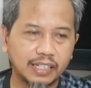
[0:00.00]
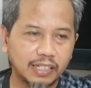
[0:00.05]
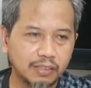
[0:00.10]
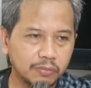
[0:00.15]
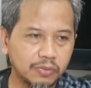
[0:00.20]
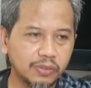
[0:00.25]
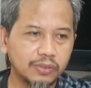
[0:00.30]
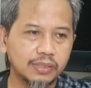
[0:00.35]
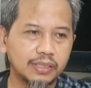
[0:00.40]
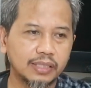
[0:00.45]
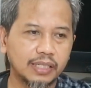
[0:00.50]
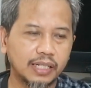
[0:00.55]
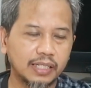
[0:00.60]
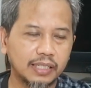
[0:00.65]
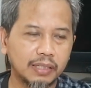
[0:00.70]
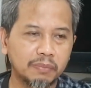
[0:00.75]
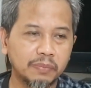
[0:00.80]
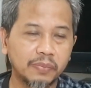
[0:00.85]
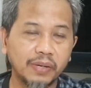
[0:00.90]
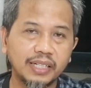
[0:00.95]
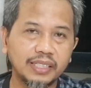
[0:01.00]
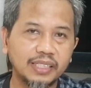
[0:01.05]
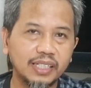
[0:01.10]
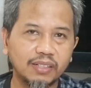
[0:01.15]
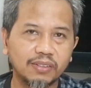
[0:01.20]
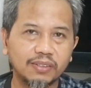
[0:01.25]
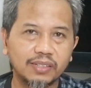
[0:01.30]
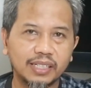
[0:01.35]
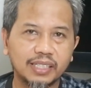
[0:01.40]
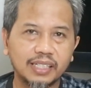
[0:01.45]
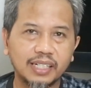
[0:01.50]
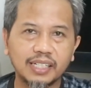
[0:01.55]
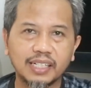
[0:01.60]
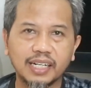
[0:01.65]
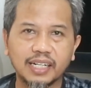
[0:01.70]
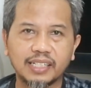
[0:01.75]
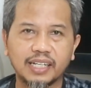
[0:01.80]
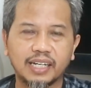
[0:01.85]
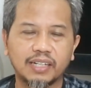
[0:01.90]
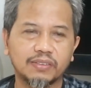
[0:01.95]
Namun karena banyak orang yang
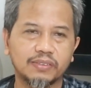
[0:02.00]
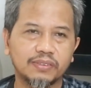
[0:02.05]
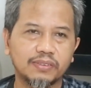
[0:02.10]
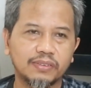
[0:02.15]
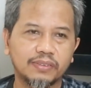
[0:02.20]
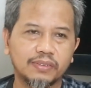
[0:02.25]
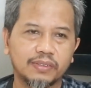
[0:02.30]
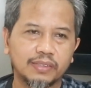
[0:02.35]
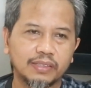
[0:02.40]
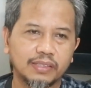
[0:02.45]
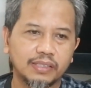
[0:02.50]
nggak tahu,